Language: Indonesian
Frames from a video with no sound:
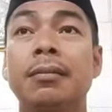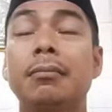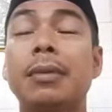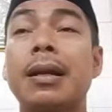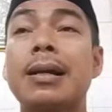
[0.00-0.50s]

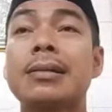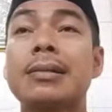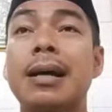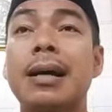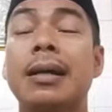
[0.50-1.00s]

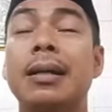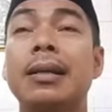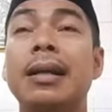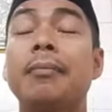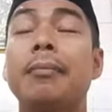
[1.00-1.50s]
merasa
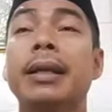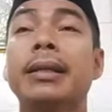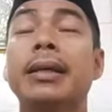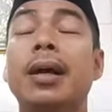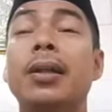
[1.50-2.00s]

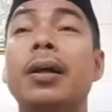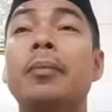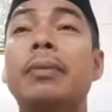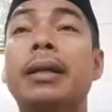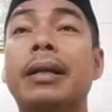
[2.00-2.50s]
nikmat yang Allah
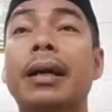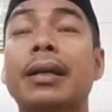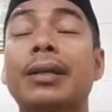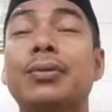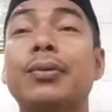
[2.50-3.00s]

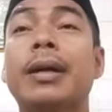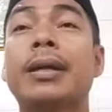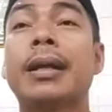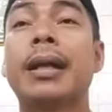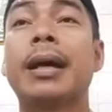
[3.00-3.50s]
berikan itu
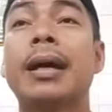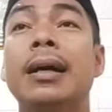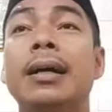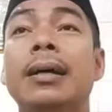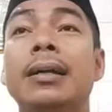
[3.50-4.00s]
adalah